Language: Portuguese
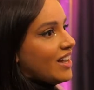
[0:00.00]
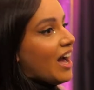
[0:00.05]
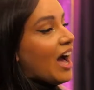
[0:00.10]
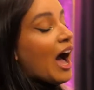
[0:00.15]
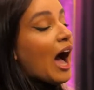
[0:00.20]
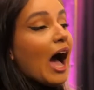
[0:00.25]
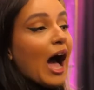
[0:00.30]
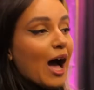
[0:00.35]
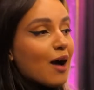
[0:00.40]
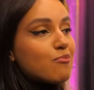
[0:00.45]

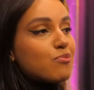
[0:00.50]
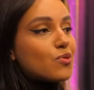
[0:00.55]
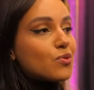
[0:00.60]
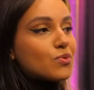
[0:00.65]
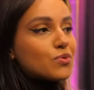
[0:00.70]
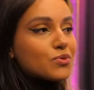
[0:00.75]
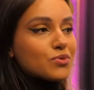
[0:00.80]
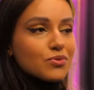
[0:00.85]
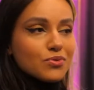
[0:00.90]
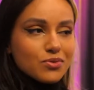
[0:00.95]

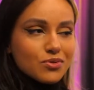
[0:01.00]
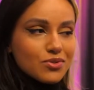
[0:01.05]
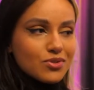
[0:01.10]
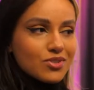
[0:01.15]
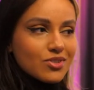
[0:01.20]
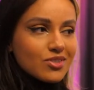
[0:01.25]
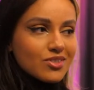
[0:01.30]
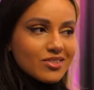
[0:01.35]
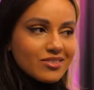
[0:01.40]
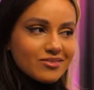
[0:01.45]

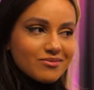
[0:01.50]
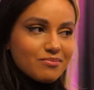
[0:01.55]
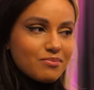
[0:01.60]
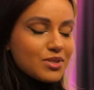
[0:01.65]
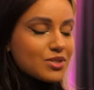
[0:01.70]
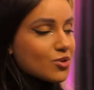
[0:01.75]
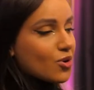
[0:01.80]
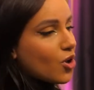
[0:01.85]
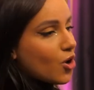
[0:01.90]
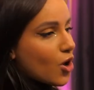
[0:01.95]
abusos
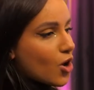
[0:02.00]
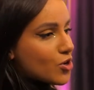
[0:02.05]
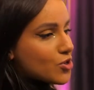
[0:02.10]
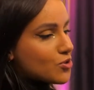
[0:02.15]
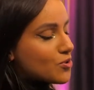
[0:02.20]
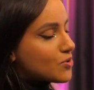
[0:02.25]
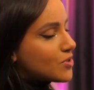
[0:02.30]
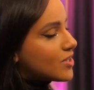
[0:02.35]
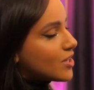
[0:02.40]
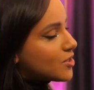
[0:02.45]

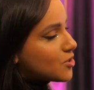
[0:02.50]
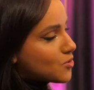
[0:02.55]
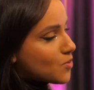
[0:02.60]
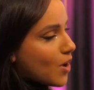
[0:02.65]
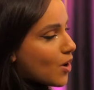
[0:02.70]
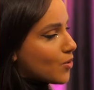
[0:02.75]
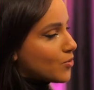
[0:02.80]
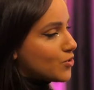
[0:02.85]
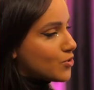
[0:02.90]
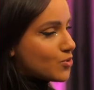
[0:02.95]
psicológicos,
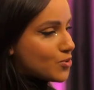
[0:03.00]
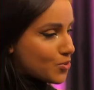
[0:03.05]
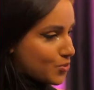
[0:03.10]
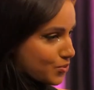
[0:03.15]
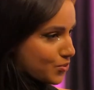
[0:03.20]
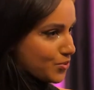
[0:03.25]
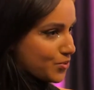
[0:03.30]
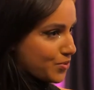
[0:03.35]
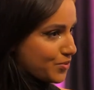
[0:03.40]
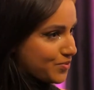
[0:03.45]
sexual, de
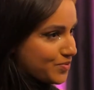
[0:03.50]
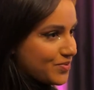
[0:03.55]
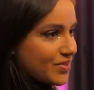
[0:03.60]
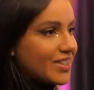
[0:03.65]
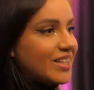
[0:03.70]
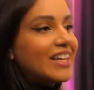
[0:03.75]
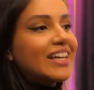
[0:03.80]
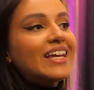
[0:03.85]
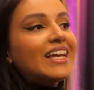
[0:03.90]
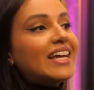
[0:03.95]
tudo.
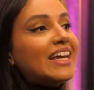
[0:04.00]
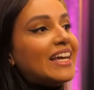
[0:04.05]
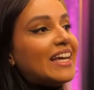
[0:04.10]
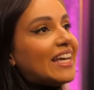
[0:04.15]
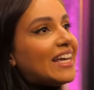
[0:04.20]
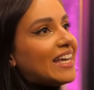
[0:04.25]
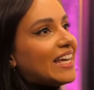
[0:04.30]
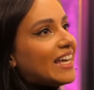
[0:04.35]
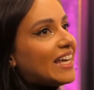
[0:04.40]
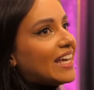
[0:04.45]
Uhum.
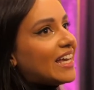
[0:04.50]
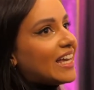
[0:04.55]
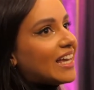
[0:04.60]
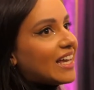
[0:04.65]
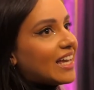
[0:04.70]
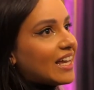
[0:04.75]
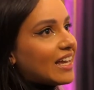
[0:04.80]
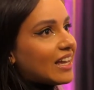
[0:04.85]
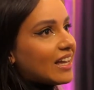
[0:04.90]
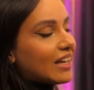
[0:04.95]

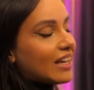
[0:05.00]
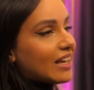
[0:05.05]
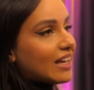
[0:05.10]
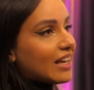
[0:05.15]
E.